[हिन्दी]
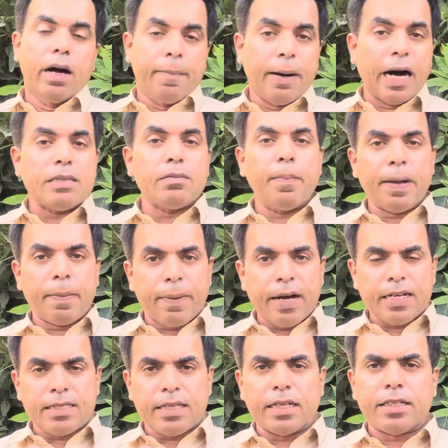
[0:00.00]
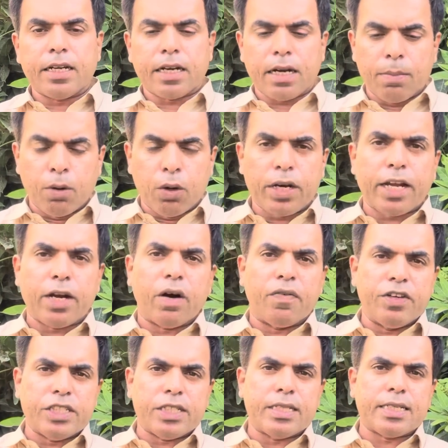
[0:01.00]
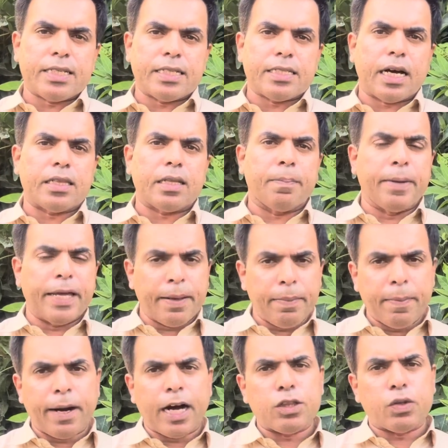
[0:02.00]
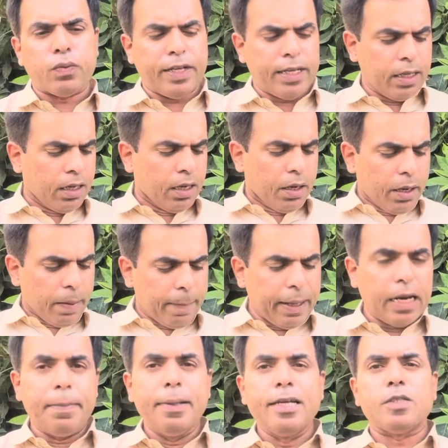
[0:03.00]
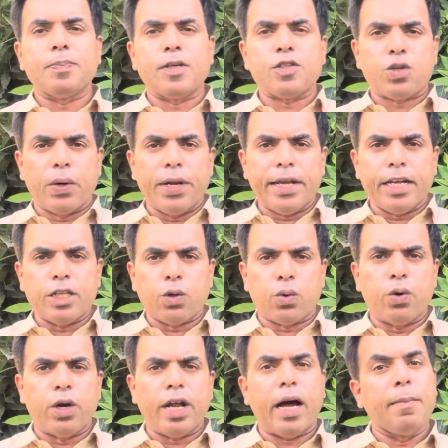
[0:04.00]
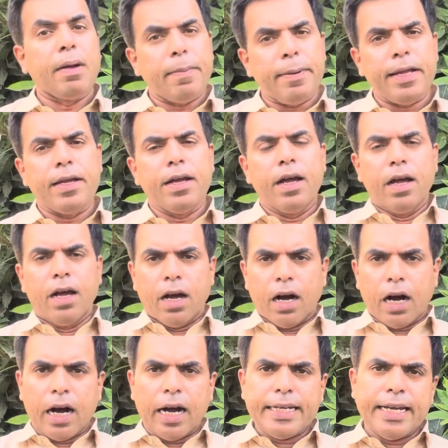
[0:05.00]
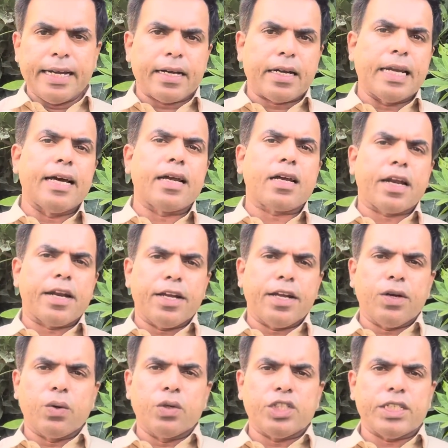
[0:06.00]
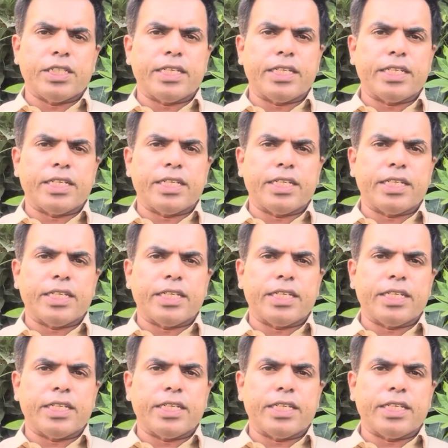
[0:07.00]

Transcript: बाद में फिर पाकिस्तान क्रिकेट बोर्ड के ऑफिशियल्स के साथ मेरी भी बात हुई मैंने भी इस पर स्टोरी की तो उन्होंने हमें भी आ, ये क्लियर करने की कोशिश